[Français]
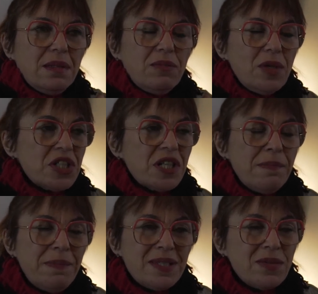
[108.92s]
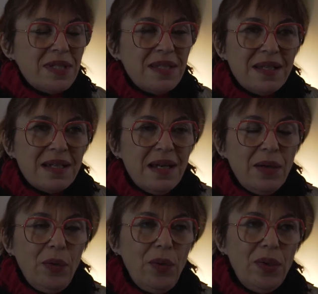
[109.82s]
moi, je savais pas ce que c'était que la
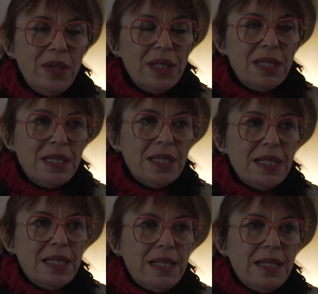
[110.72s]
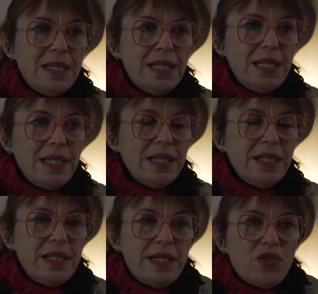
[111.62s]
rue.
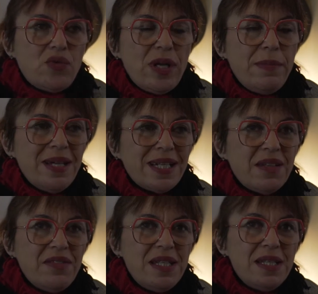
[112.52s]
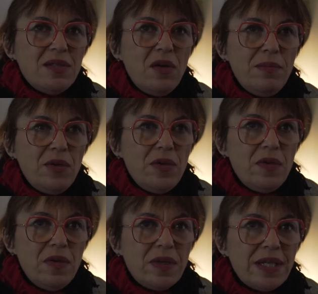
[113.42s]
Et je voyais bien qu'il y avait des hommes
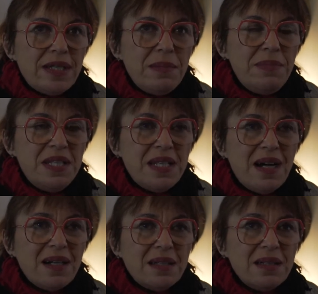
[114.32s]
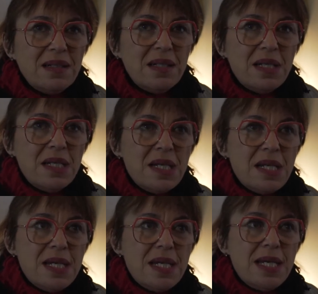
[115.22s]
euh, qui étaient bizarres
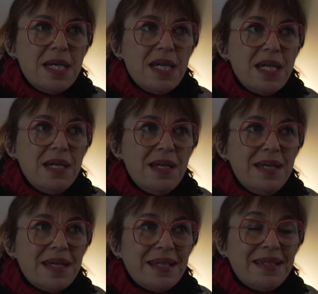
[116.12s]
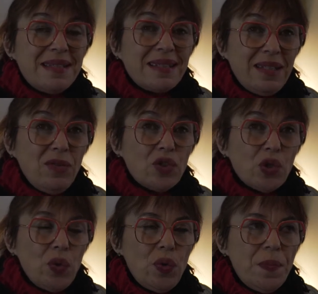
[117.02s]
et, qui étaient très
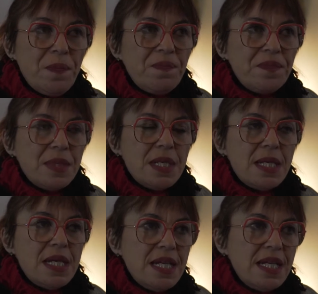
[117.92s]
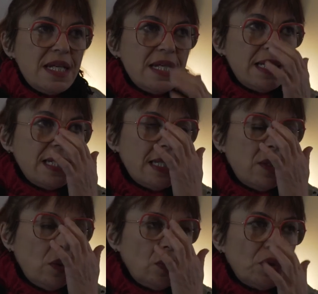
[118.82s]
dangereux. Et
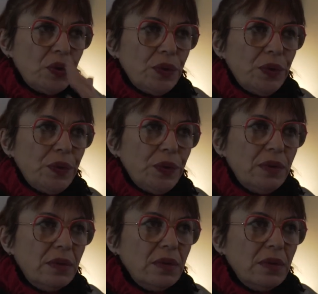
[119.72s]
donc, euh,